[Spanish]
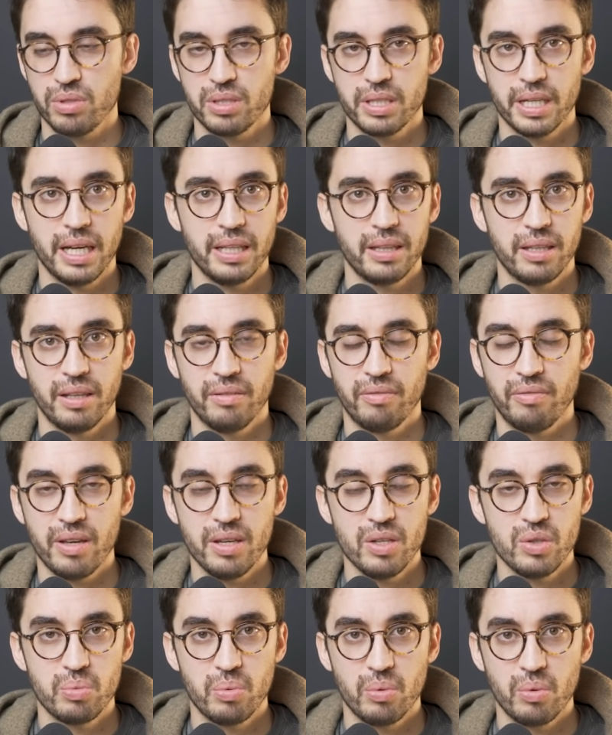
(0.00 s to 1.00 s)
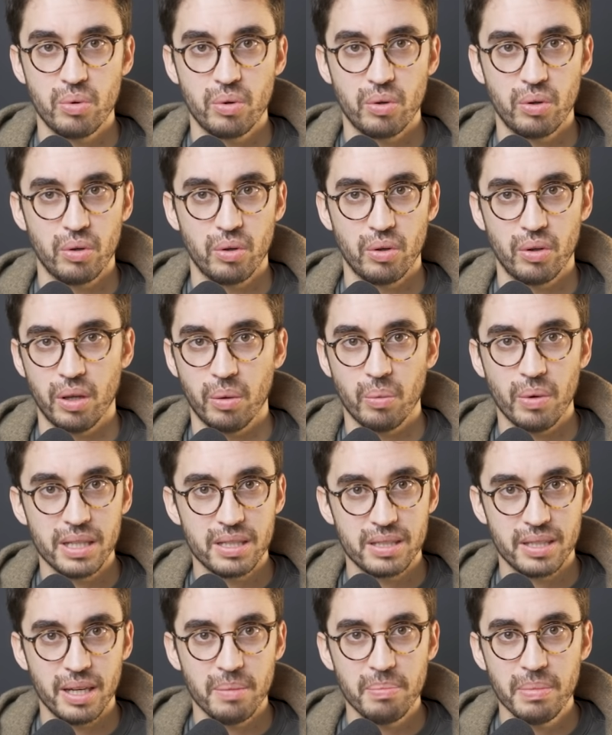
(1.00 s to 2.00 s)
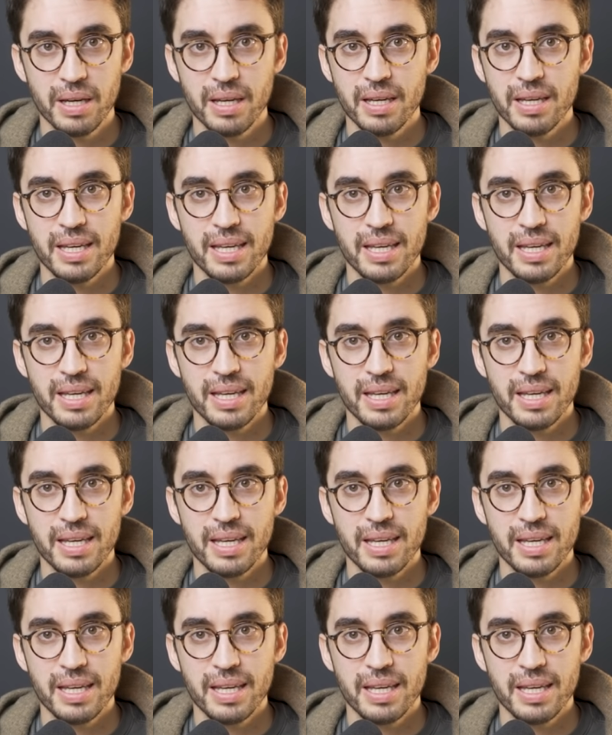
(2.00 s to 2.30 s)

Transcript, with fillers: chat de Facebook o de WhatsApp